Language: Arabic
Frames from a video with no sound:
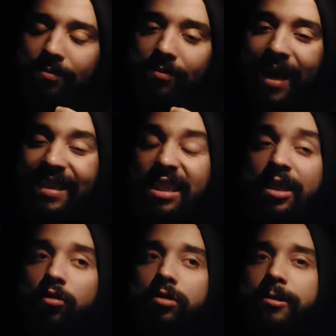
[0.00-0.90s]
ما غاديش
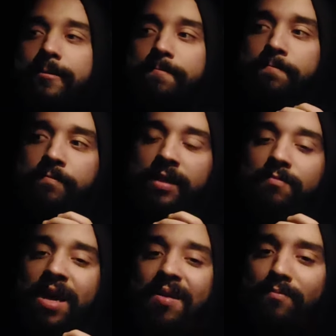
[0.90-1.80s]
يكون
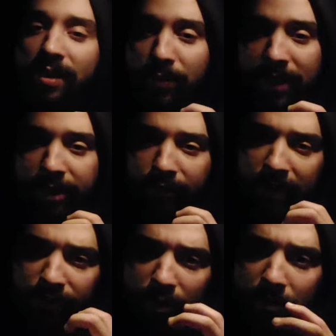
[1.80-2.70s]
محمس باش يتفرج
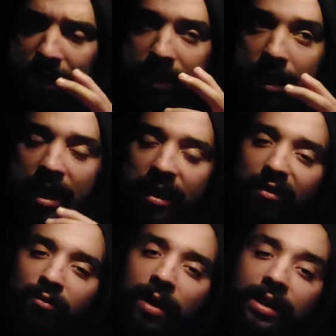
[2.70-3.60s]
في لو ماتش
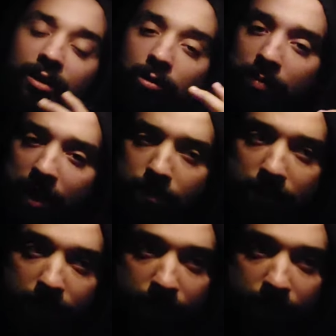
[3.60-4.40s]
كيف ما غادي يكون محمس